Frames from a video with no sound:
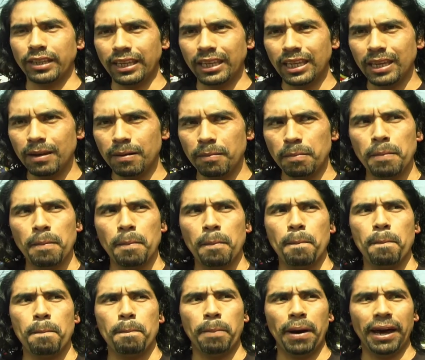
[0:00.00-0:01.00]
aquí
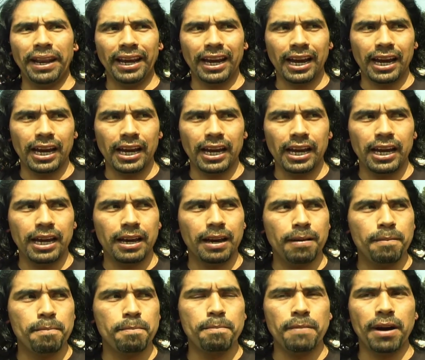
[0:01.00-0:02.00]
para
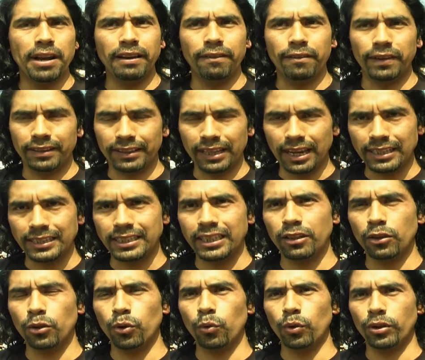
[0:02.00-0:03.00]
manifestar
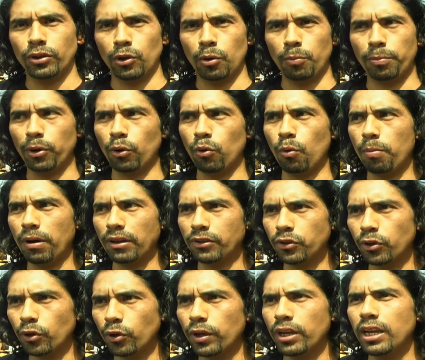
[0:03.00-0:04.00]
cierto, nuestra
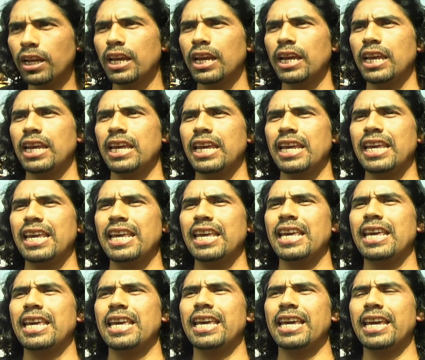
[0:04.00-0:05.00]
preocupación
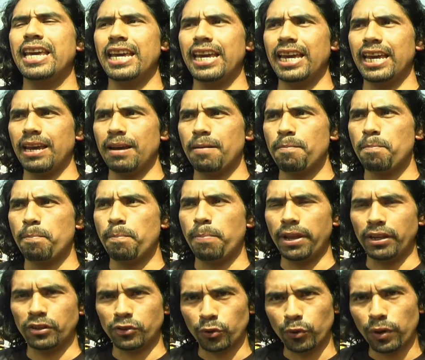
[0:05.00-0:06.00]
y
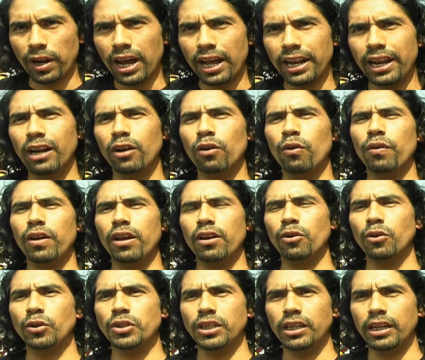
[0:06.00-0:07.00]
presionar al
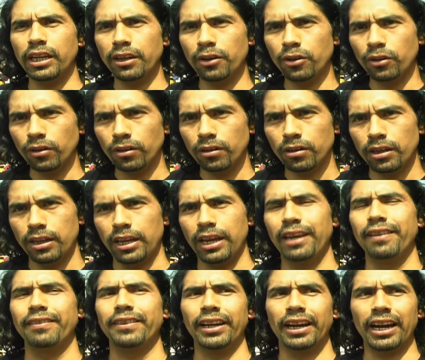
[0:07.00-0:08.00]
gobierno chileno
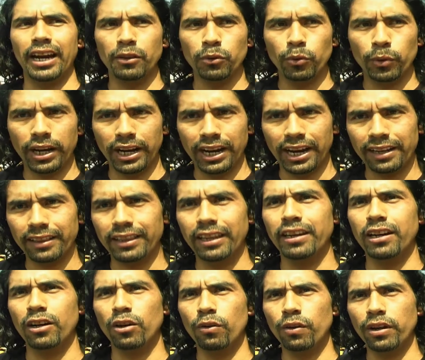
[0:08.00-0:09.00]
entregando una carta
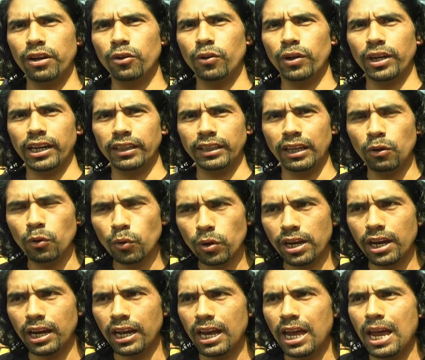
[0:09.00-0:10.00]
en el gobierno de
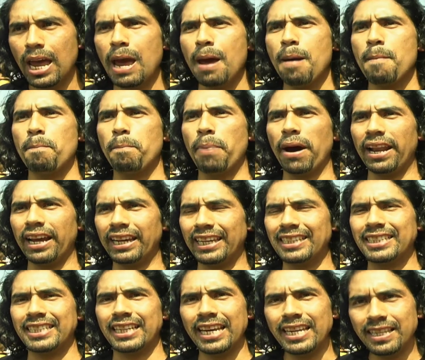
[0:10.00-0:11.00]
Cataluña para
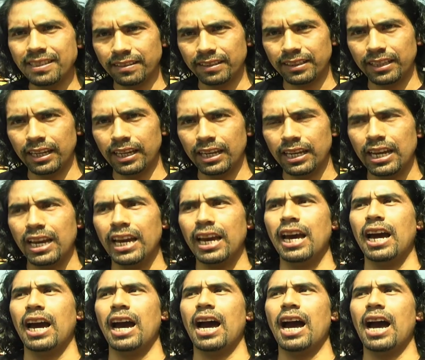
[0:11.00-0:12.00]
que se inste
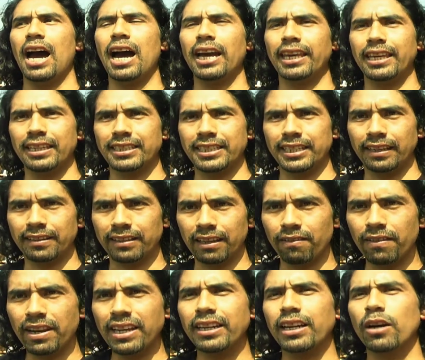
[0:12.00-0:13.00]
a que se
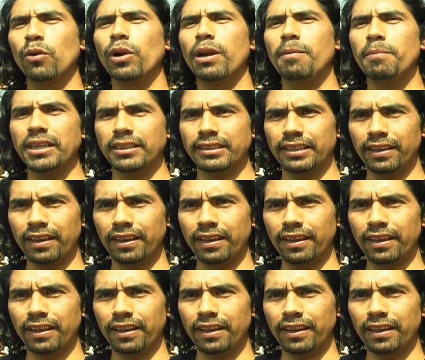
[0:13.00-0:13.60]
establezca una mesa